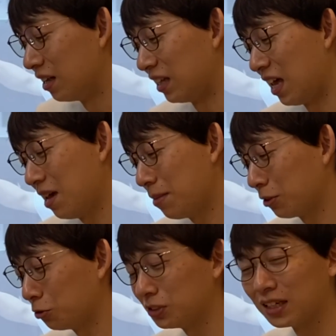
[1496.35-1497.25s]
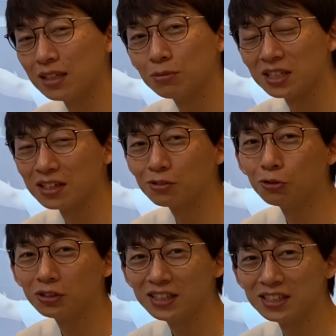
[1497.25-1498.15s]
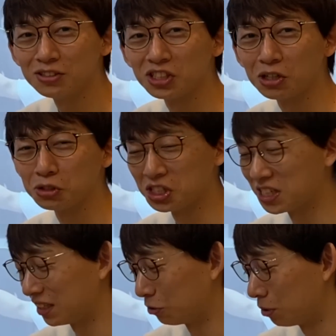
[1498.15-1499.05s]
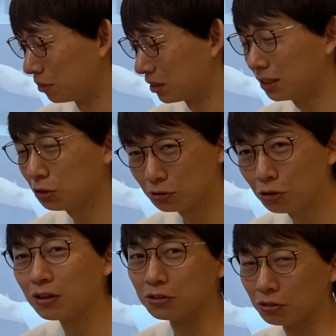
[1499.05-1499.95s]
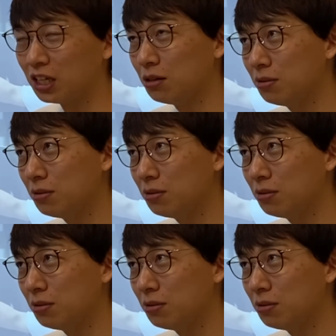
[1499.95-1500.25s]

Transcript: テーマ曲だけでも先行リリースしてほしいなって思います。よくあるんですよ。